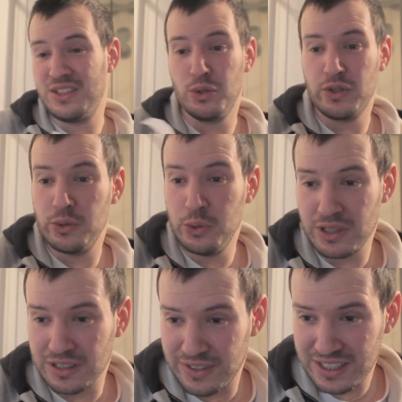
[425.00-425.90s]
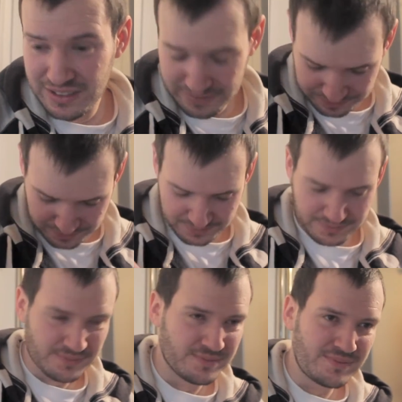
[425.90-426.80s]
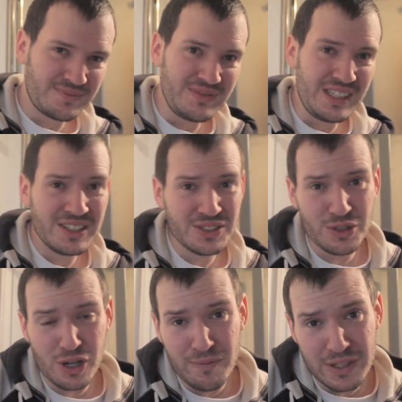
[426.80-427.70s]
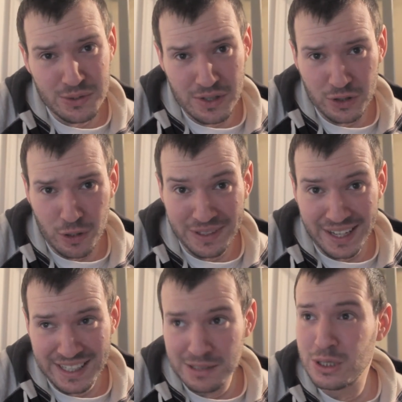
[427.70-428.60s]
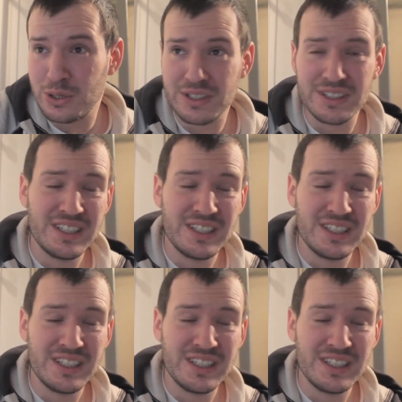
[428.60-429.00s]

Jojo irgendwas. So, kommen wir zu den Top 3, liebe Leute.